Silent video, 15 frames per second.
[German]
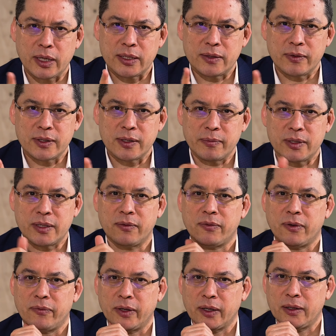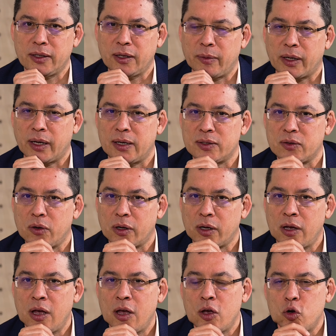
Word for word: jetzt wird es ein bisschen verwirrend, aber keine Sorge,